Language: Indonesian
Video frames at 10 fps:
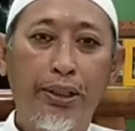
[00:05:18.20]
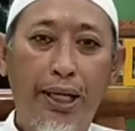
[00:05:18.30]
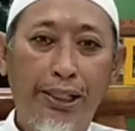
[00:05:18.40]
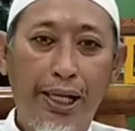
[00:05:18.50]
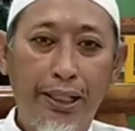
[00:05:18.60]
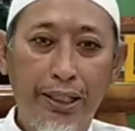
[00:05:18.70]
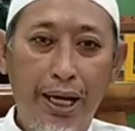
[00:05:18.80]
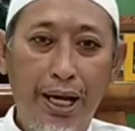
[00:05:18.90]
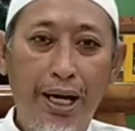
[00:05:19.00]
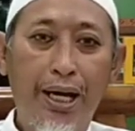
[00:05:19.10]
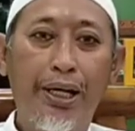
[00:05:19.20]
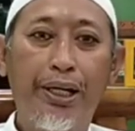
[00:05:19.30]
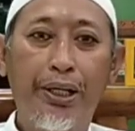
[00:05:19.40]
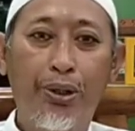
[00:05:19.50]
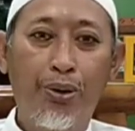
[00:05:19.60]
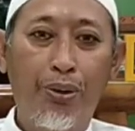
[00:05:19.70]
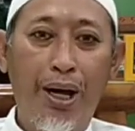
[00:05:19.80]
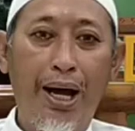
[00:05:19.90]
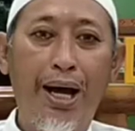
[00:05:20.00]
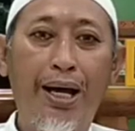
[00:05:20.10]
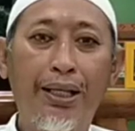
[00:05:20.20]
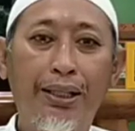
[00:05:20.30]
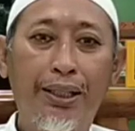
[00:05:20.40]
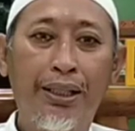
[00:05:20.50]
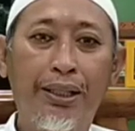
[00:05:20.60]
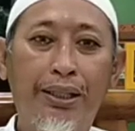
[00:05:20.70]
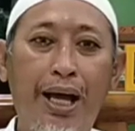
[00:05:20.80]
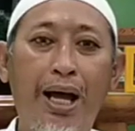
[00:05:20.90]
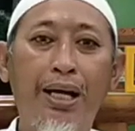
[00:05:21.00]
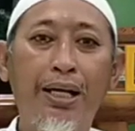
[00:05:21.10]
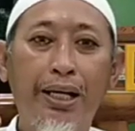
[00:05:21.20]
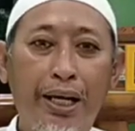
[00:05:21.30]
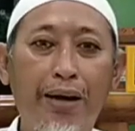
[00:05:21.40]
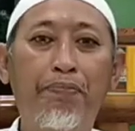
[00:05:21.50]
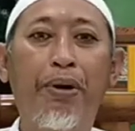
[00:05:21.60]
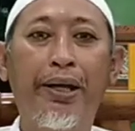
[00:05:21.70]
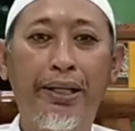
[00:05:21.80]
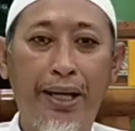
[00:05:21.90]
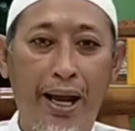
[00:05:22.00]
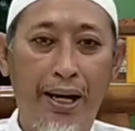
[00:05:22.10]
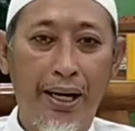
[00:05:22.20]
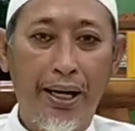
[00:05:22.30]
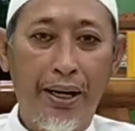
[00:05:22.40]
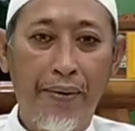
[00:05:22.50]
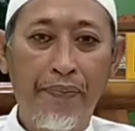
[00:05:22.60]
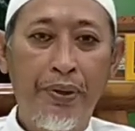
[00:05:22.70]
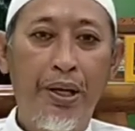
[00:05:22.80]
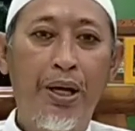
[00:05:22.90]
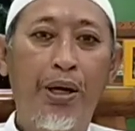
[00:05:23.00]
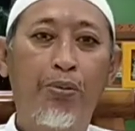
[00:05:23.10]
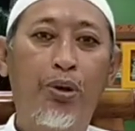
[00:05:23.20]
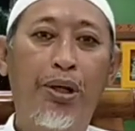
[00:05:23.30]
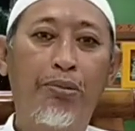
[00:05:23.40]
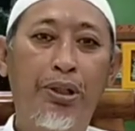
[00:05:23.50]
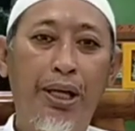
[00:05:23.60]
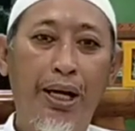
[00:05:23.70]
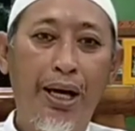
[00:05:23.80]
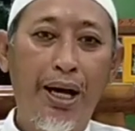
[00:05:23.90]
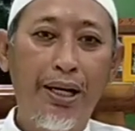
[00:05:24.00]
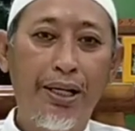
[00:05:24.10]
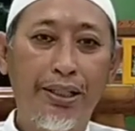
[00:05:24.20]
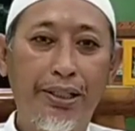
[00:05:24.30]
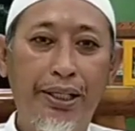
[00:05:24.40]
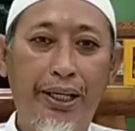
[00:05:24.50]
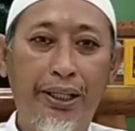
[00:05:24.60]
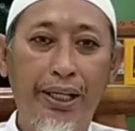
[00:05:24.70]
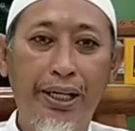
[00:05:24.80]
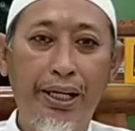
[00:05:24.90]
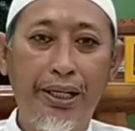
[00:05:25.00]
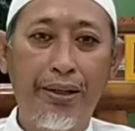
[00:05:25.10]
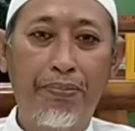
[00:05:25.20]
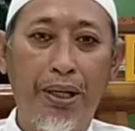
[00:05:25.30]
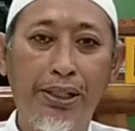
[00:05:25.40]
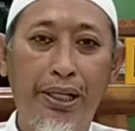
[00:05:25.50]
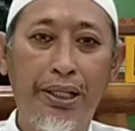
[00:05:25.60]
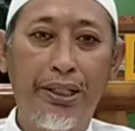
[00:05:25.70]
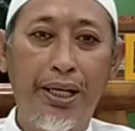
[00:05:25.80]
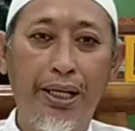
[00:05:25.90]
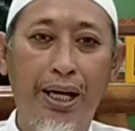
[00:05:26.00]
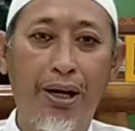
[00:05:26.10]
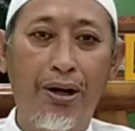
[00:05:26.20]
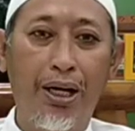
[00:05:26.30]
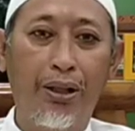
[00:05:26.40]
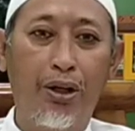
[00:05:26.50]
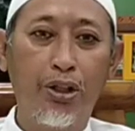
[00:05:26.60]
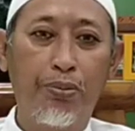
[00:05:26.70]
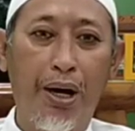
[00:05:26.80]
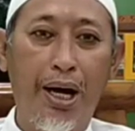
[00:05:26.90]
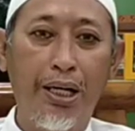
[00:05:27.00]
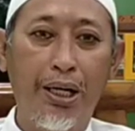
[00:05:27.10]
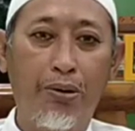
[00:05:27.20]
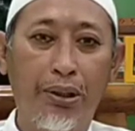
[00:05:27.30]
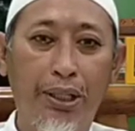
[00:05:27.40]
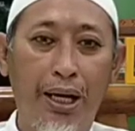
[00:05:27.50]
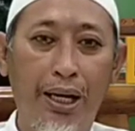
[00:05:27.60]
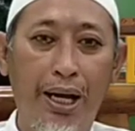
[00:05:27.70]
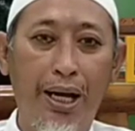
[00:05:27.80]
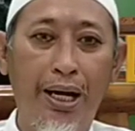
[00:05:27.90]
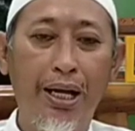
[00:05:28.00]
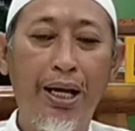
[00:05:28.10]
Saatnya doa tentang kebaikan. Mudah-mudahan sedikit ini dibangun hidayah oleh Allah Subhanahu wa taala